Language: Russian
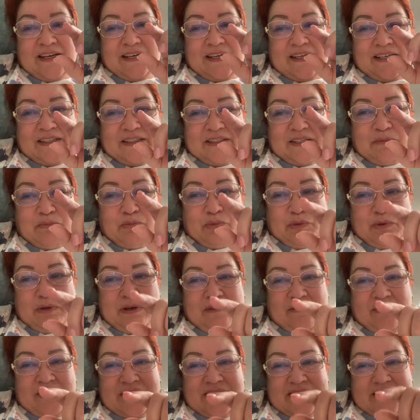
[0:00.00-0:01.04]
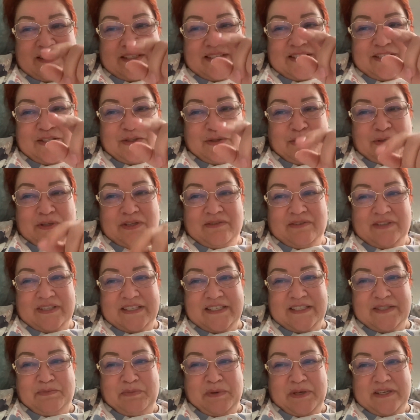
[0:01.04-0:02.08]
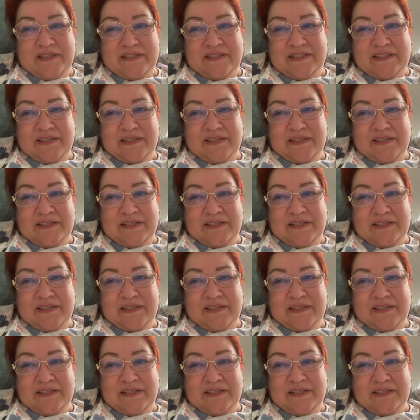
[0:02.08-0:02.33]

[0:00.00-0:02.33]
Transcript: э, на пуговицах, застегивалась спереди